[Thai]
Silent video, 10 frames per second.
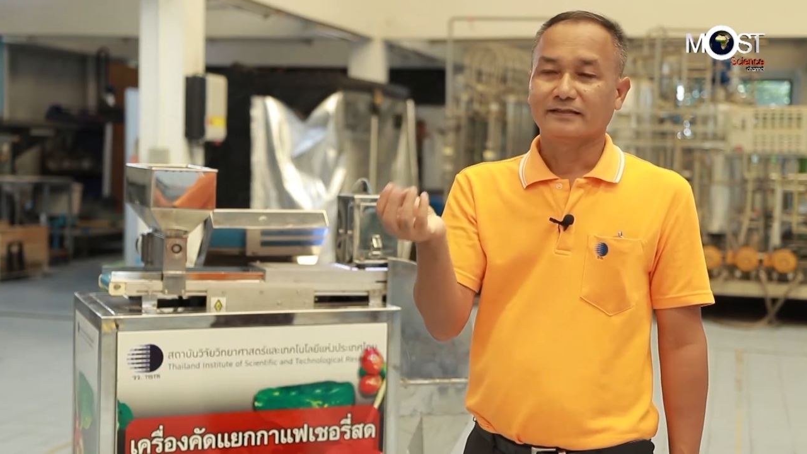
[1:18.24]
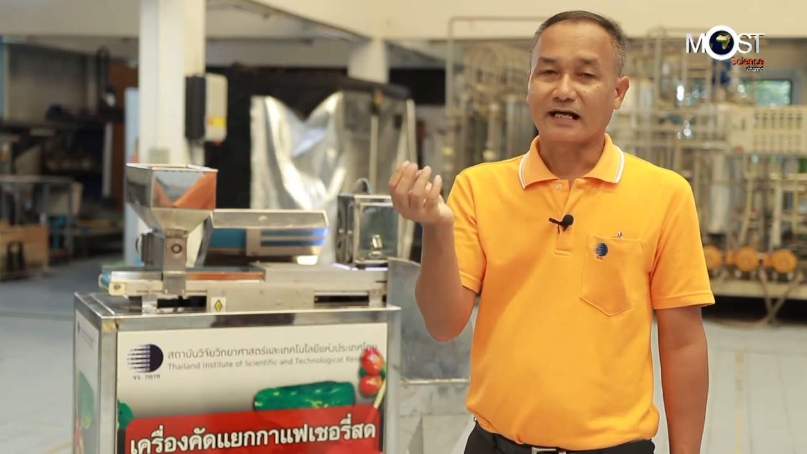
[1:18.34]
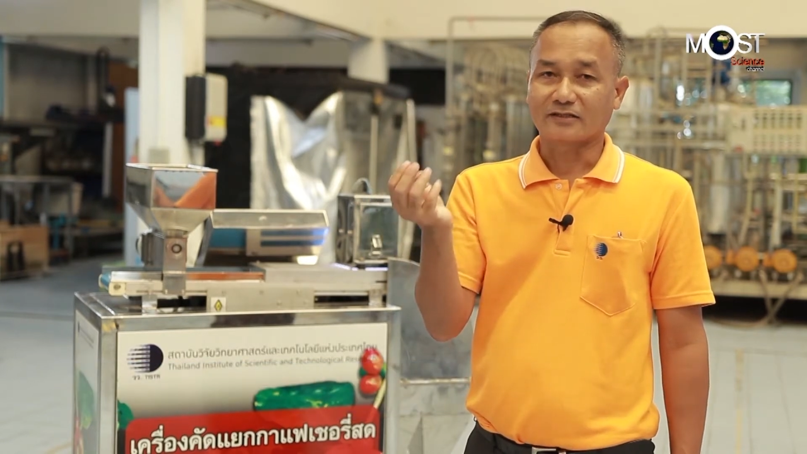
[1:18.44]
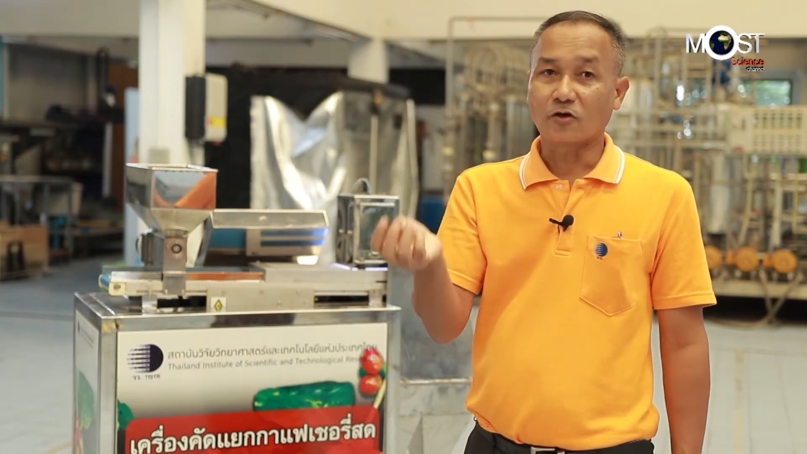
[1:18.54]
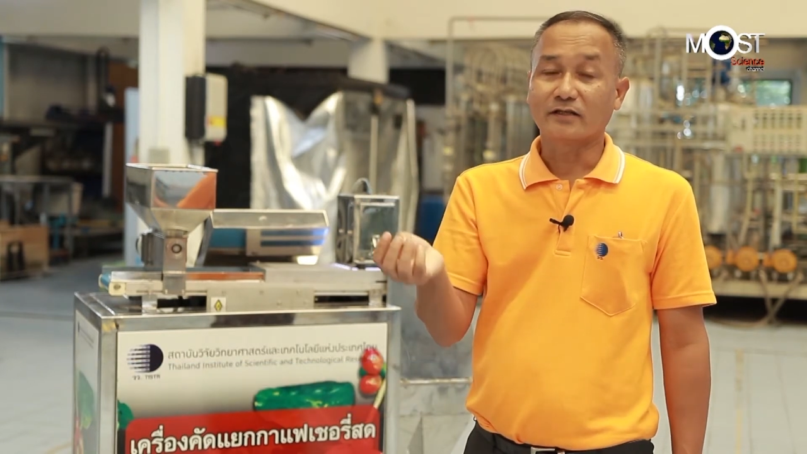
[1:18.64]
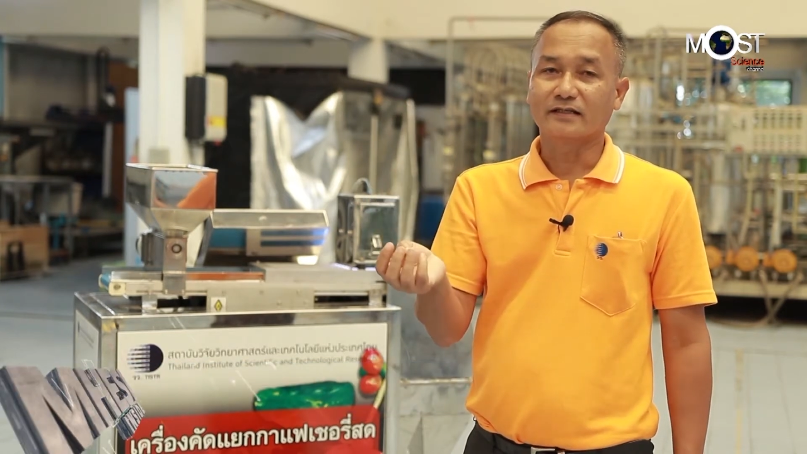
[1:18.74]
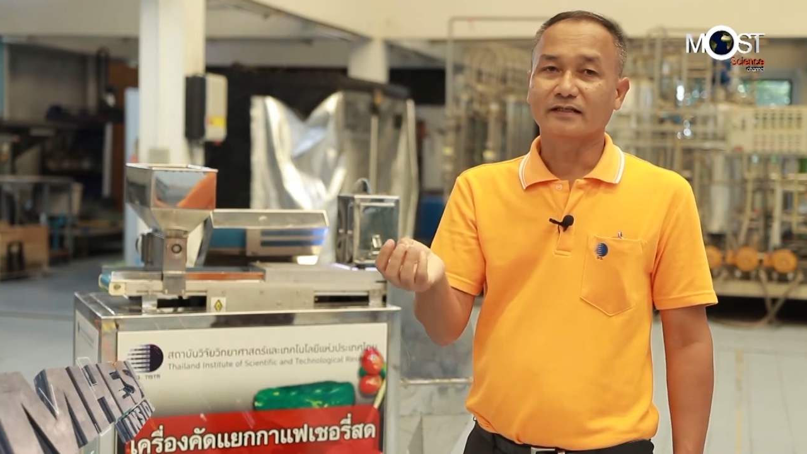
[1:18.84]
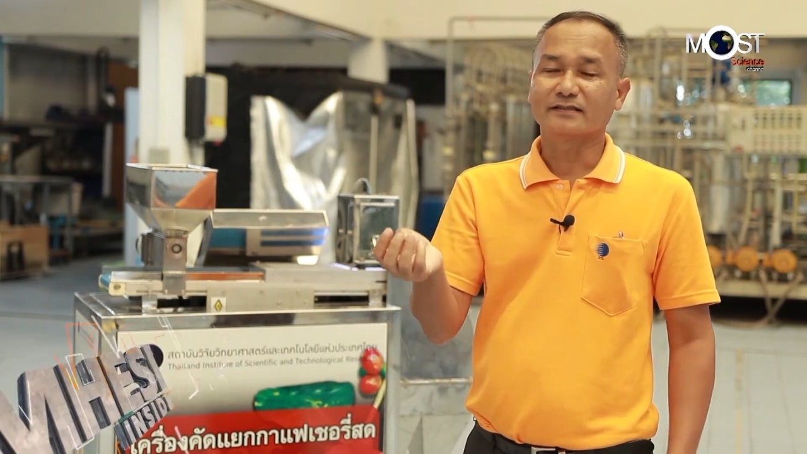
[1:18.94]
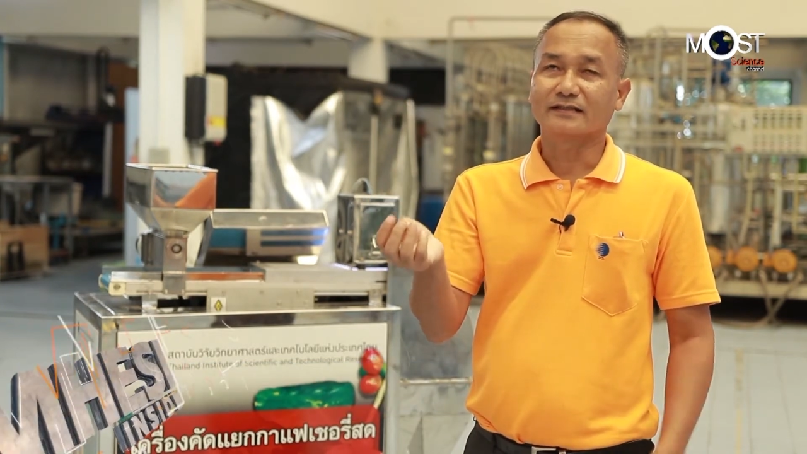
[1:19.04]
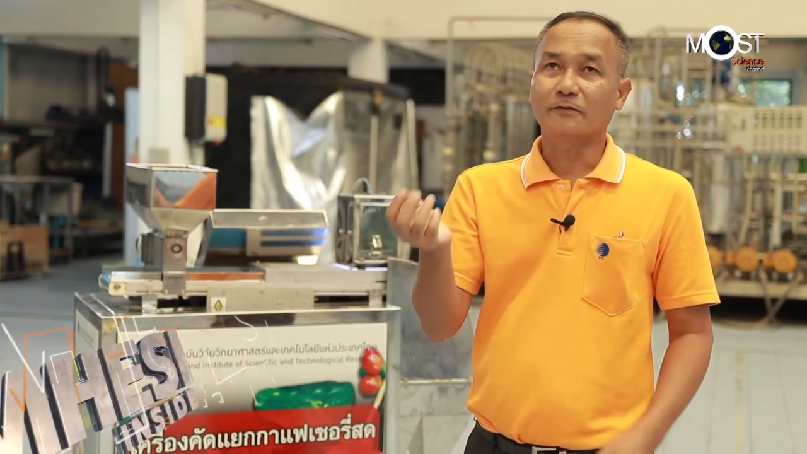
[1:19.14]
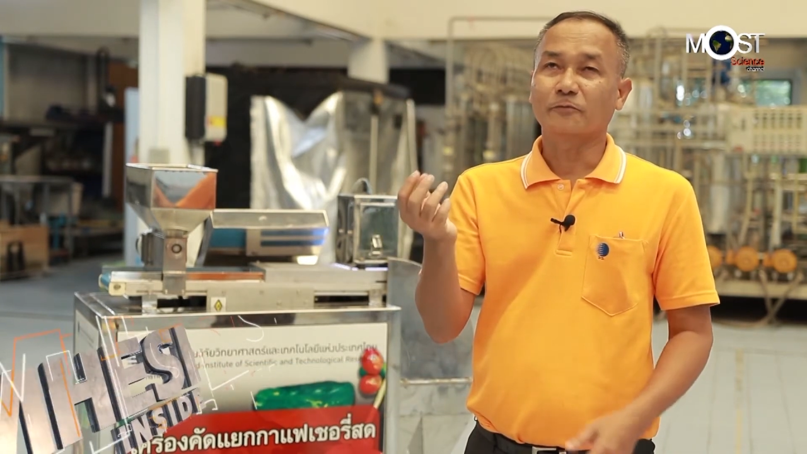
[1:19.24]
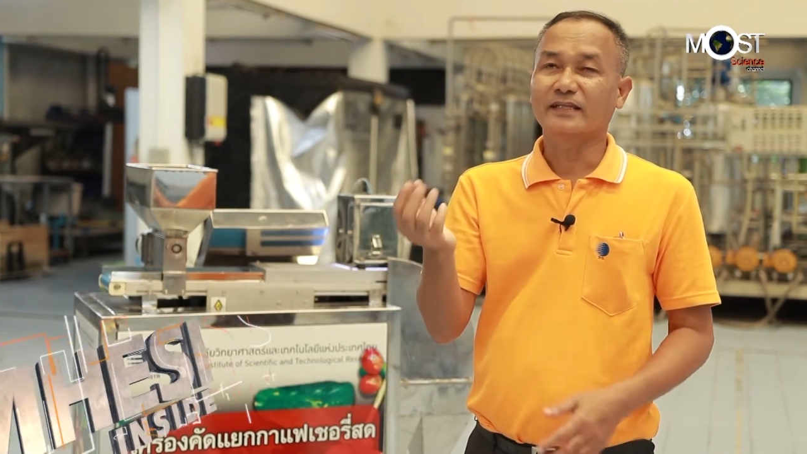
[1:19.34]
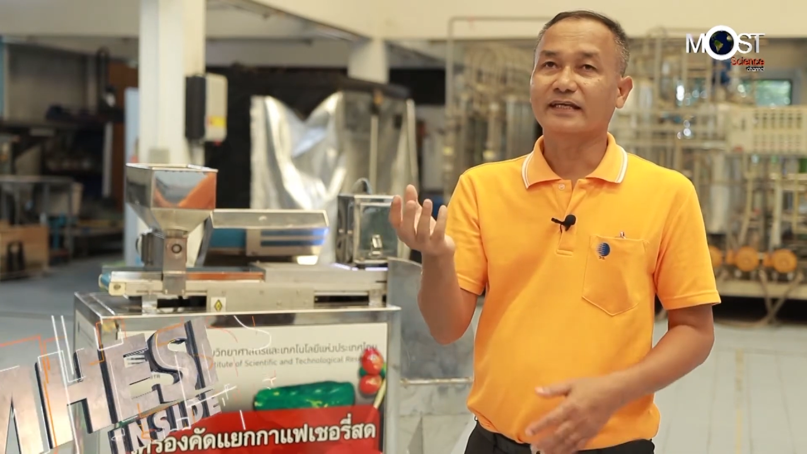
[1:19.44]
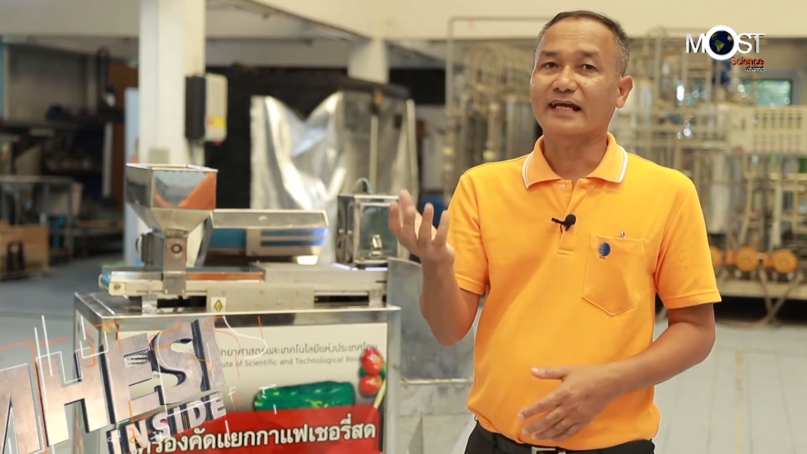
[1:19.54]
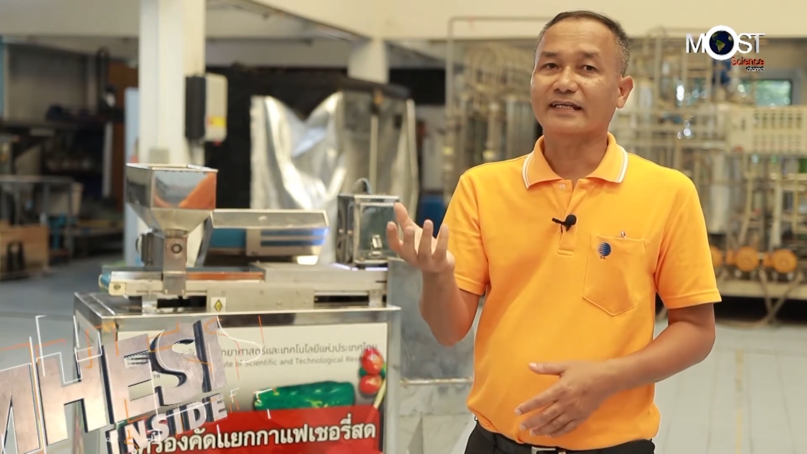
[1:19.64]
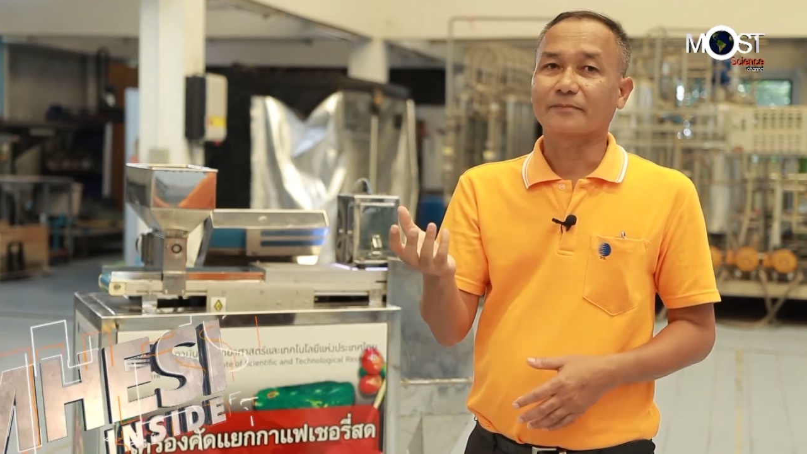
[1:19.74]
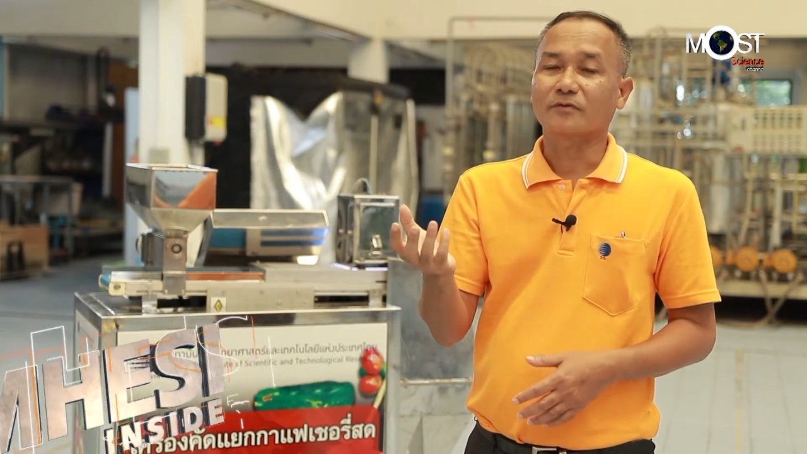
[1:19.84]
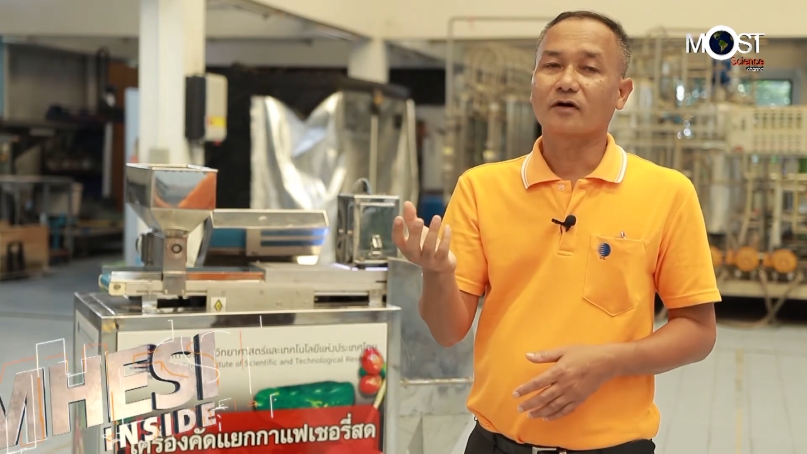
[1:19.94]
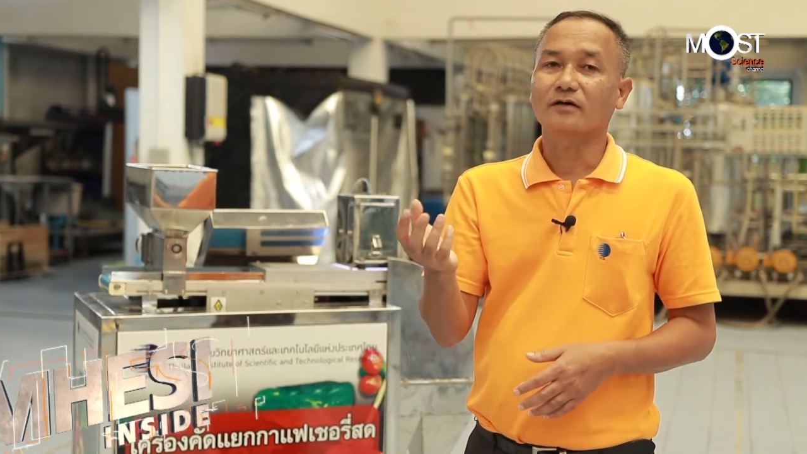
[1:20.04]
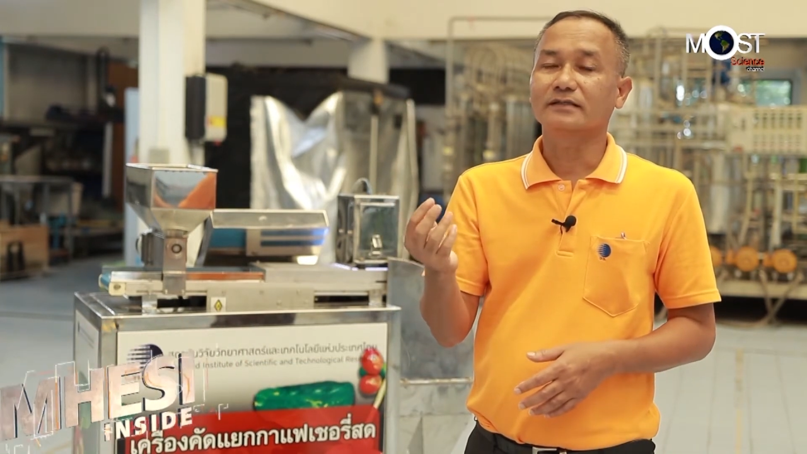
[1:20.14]
จากต้น ซึ่ง วิธีการเก็บ
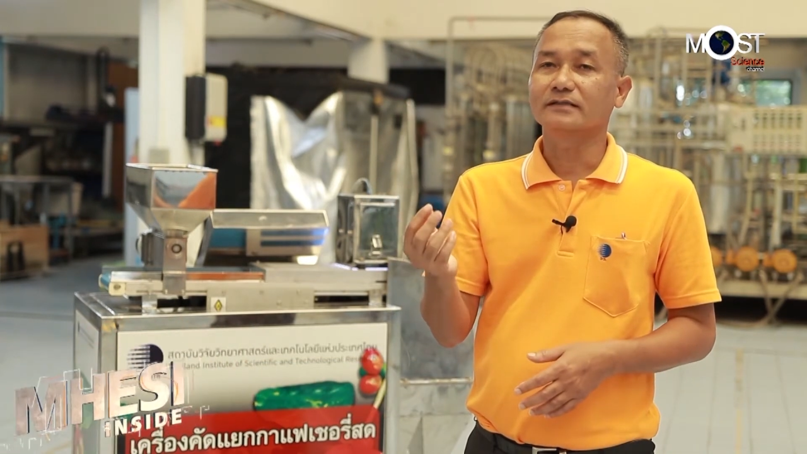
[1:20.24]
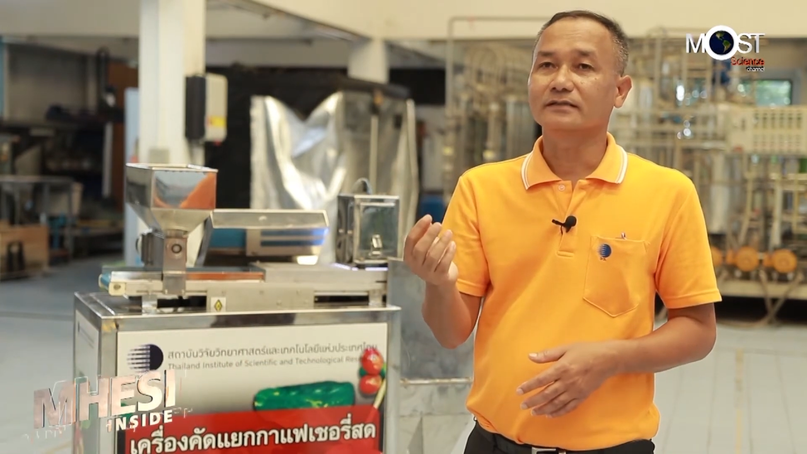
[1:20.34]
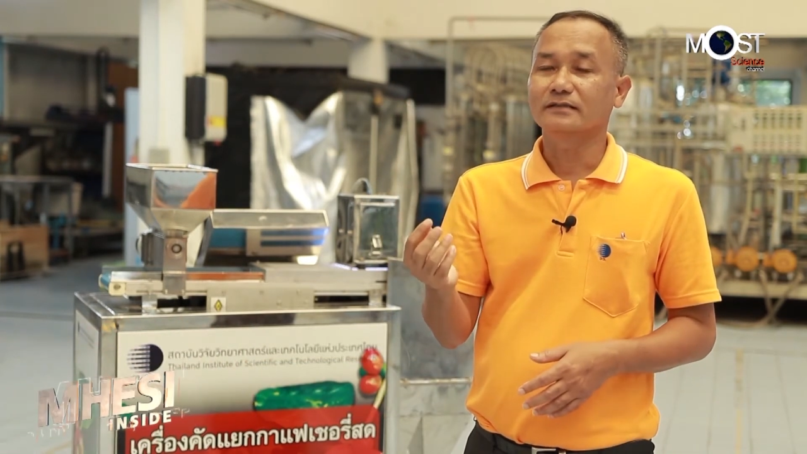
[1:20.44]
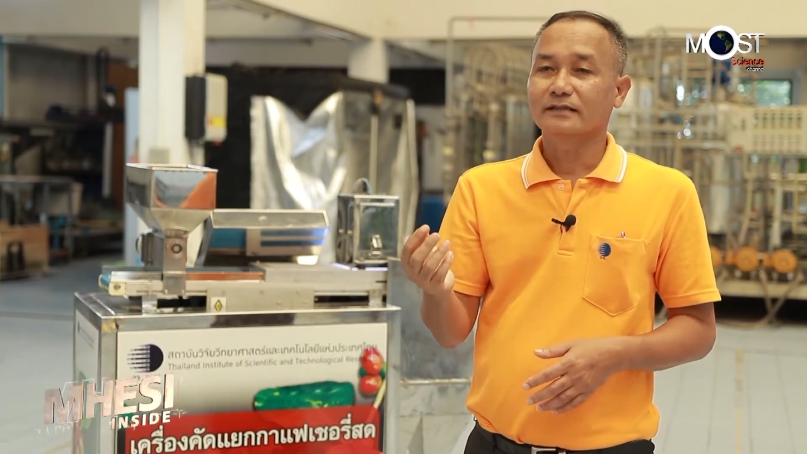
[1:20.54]
ก็คือ